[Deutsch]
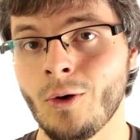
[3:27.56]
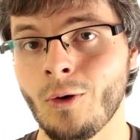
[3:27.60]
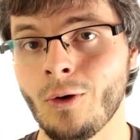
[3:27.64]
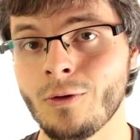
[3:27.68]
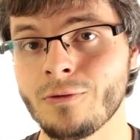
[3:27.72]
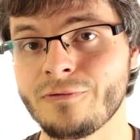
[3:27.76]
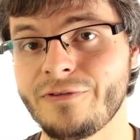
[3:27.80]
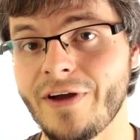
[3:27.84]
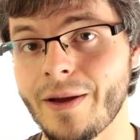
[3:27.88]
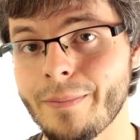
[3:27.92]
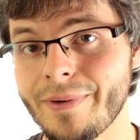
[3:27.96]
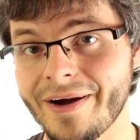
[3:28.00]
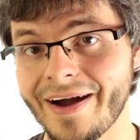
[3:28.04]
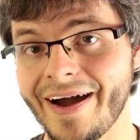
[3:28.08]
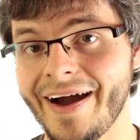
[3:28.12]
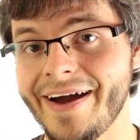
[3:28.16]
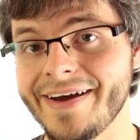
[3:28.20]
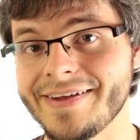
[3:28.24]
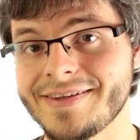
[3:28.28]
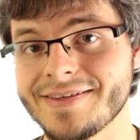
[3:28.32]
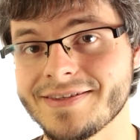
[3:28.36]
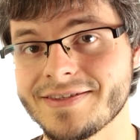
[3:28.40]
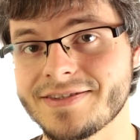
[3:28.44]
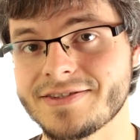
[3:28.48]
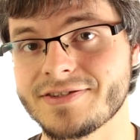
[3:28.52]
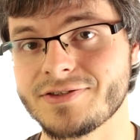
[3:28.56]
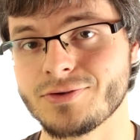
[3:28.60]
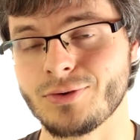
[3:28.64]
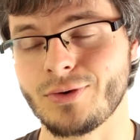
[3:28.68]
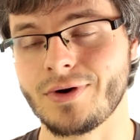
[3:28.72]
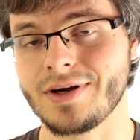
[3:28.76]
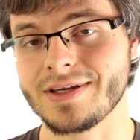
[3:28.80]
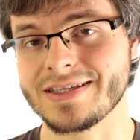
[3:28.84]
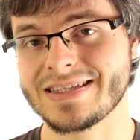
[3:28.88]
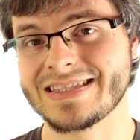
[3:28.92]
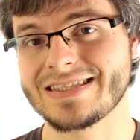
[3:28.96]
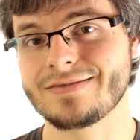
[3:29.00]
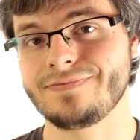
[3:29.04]
Und wer bereit ist,
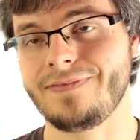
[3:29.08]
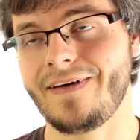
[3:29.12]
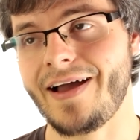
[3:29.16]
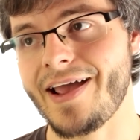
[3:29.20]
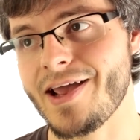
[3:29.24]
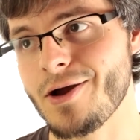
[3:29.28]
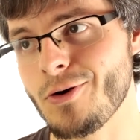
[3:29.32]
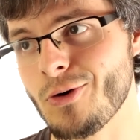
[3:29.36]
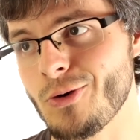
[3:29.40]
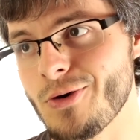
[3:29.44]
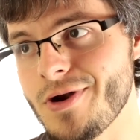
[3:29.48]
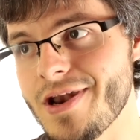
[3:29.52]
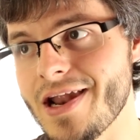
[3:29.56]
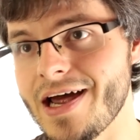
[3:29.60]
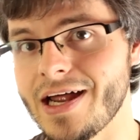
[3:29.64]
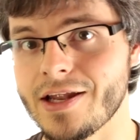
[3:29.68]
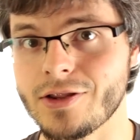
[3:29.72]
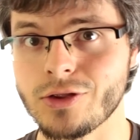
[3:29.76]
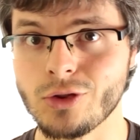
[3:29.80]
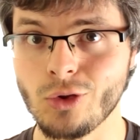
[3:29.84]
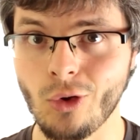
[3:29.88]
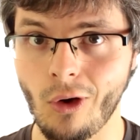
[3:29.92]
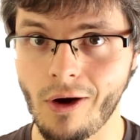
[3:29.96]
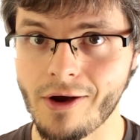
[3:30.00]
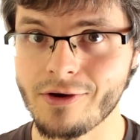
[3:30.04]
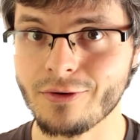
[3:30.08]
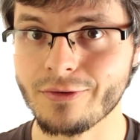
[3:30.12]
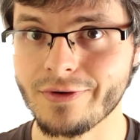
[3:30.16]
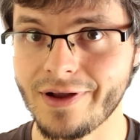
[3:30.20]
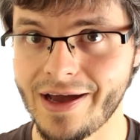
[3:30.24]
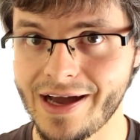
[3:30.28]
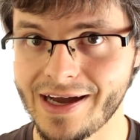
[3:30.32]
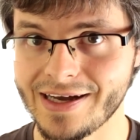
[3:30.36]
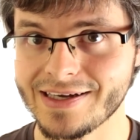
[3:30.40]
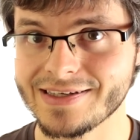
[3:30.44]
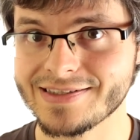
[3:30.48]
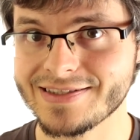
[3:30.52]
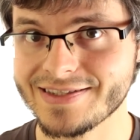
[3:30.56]
sogar
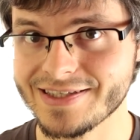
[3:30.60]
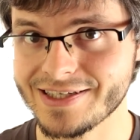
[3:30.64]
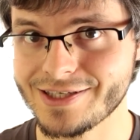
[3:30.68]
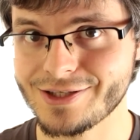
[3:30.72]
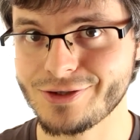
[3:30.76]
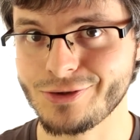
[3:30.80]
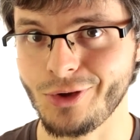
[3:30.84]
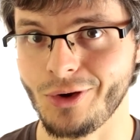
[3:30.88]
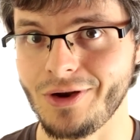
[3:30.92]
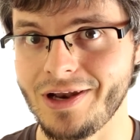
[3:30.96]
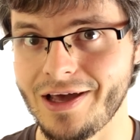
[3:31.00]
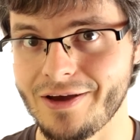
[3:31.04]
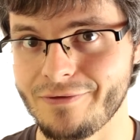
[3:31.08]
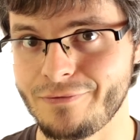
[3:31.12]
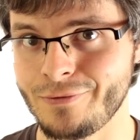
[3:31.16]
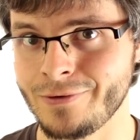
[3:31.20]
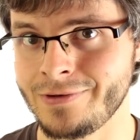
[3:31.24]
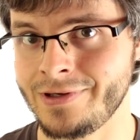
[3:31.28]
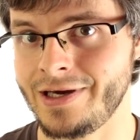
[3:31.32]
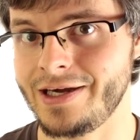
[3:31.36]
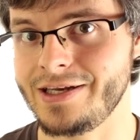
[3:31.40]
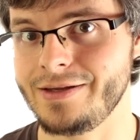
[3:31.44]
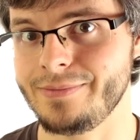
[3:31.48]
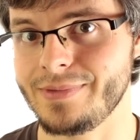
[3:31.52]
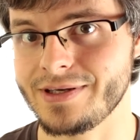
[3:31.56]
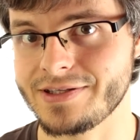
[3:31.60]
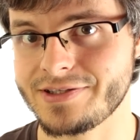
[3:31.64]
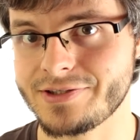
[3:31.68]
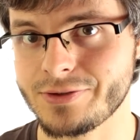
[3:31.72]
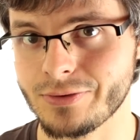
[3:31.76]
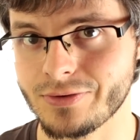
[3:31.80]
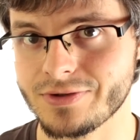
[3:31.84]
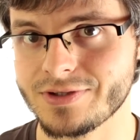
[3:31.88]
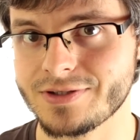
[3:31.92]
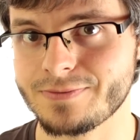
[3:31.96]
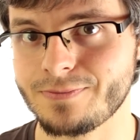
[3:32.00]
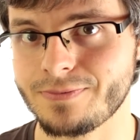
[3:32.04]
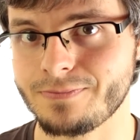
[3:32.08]
289 Dollar für ein
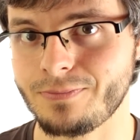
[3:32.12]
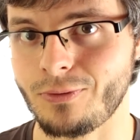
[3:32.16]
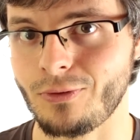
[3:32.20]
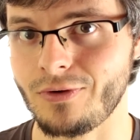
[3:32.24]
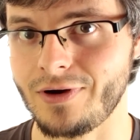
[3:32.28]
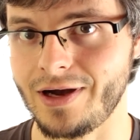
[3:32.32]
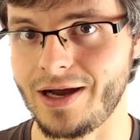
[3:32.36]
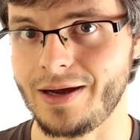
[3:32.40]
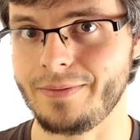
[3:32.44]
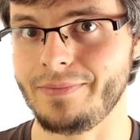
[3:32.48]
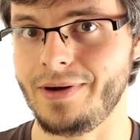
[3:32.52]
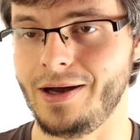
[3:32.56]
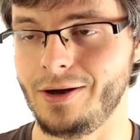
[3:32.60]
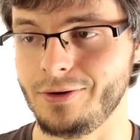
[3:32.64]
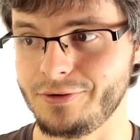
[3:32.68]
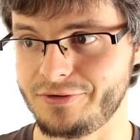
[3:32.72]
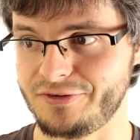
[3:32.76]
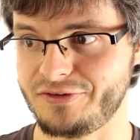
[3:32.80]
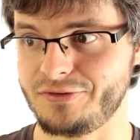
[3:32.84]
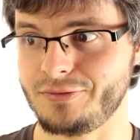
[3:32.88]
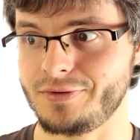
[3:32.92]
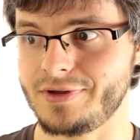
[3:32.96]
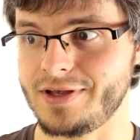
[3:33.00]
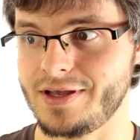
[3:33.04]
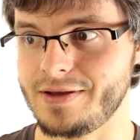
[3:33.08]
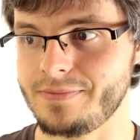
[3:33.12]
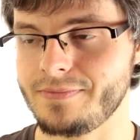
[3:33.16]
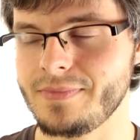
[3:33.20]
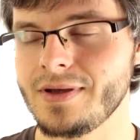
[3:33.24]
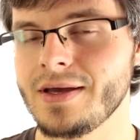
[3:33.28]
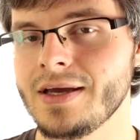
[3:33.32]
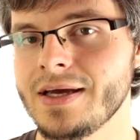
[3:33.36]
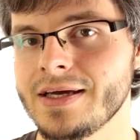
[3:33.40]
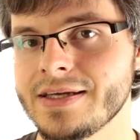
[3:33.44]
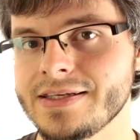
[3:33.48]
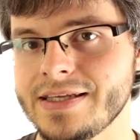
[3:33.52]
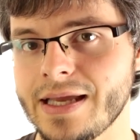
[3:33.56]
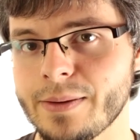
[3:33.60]
Animationsprogramm auszugeben,
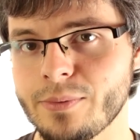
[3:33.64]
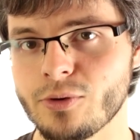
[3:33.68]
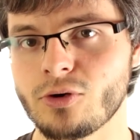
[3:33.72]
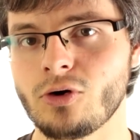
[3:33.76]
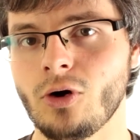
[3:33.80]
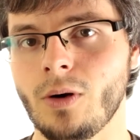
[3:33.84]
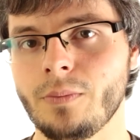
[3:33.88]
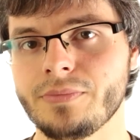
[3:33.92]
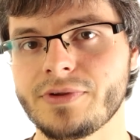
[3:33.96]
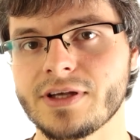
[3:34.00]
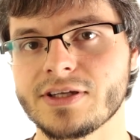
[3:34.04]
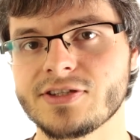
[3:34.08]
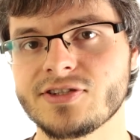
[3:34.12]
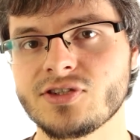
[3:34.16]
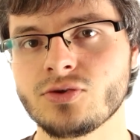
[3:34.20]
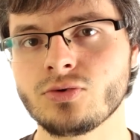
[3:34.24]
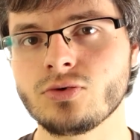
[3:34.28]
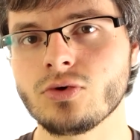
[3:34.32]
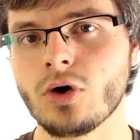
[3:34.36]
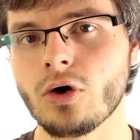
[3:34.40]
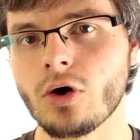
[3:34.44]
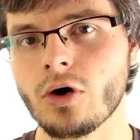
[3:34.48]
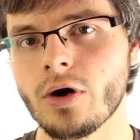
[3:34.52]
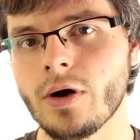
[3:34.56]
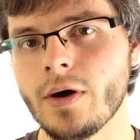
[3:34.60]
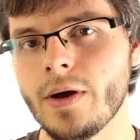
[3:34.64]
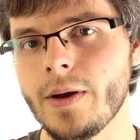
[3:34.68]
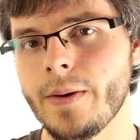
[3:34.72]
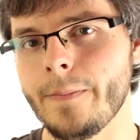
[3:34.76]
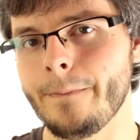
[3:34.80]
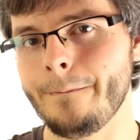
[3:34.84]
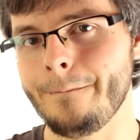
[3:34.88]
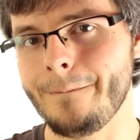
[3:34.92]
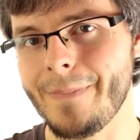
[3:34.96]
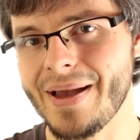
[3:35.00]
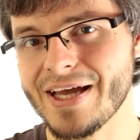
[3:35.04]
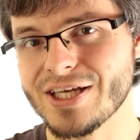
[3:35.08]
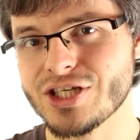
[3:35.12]
der bekommt dazu noch
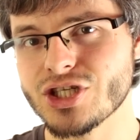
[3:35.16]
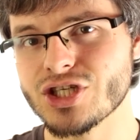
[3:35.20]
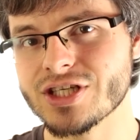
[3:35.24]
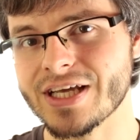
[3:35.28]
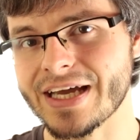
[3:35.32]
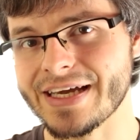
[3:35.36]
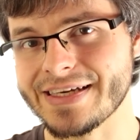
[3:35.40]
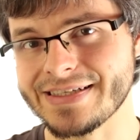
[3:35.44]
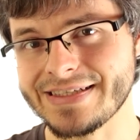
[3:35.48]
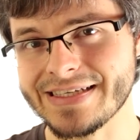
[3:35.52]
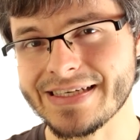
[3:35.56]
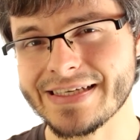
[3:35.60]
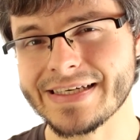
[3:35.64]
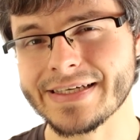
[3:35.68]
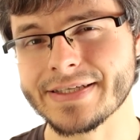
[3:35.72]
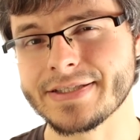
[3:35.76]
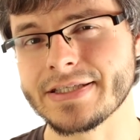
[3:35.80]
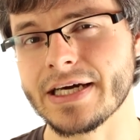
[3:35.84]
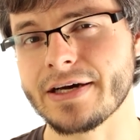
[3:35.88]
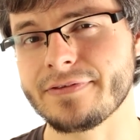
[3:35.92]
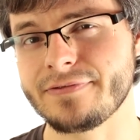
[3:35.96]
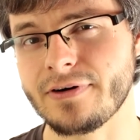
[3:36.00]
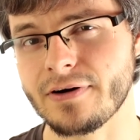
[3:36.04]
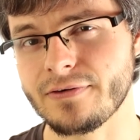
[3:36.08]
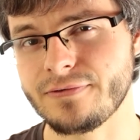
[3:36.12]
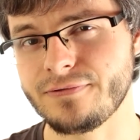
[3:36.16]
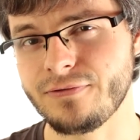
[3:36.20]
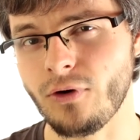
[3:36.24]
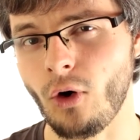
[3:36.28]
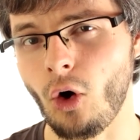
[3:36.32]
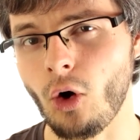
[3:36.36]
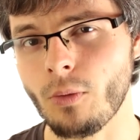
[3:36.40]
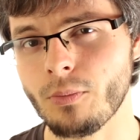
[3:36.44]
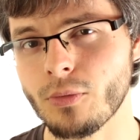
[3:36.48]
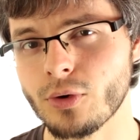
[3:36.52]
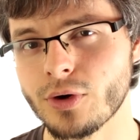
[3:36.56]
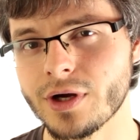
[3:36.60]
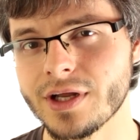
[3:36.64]
Mesh
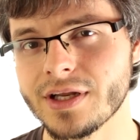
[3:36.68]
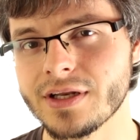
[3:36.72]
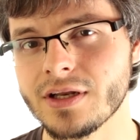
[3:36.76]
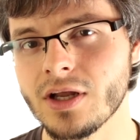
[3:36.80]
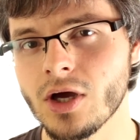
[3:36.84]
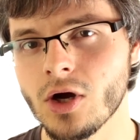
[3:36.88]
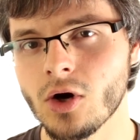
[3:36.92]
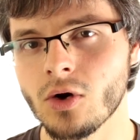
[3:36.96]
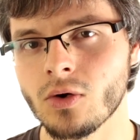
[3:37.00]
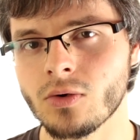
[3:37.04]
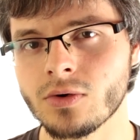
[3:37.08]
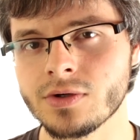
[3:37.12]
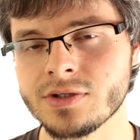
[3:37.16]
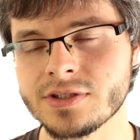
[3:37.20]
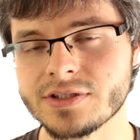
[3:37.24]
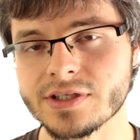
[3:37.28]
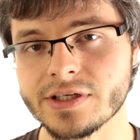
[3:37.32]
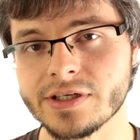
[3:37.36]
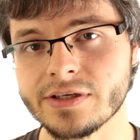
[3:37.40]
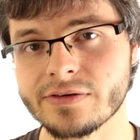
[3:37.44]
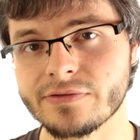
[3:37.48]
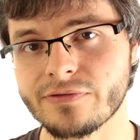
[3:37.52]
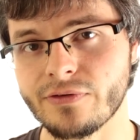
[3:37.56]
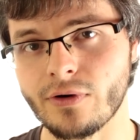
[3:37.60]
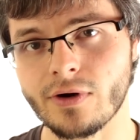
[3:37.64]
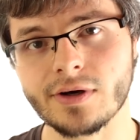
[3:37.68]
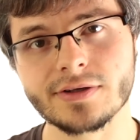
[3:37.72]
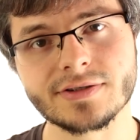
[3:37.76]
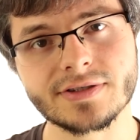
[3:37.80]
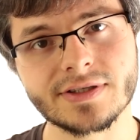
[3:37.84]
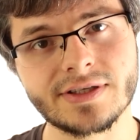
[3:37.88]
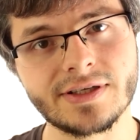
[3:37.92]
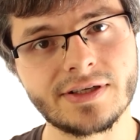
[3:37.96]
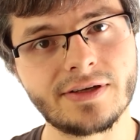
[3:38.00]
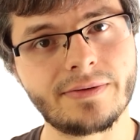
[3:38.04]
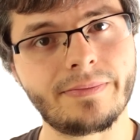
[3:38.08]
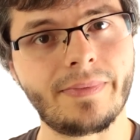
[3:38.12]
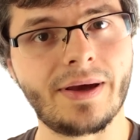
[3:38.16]
3D-Gitter-Verformungen und Inverse
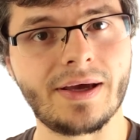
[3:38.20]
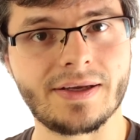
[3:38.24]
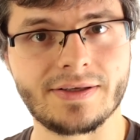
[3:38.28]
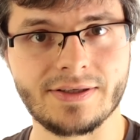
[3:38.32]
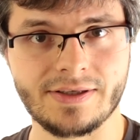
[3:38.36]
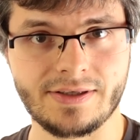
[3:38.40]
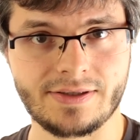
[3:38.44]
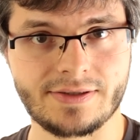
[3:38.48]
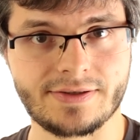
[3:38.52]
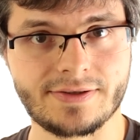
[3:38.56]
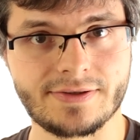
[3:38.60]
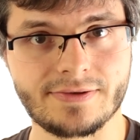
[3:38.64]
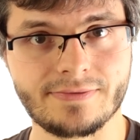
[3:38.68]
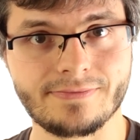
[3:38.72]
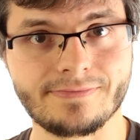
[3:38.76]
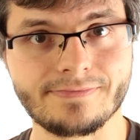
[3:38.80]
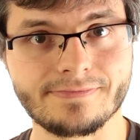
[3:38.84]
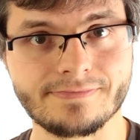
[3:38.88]
Kinematics.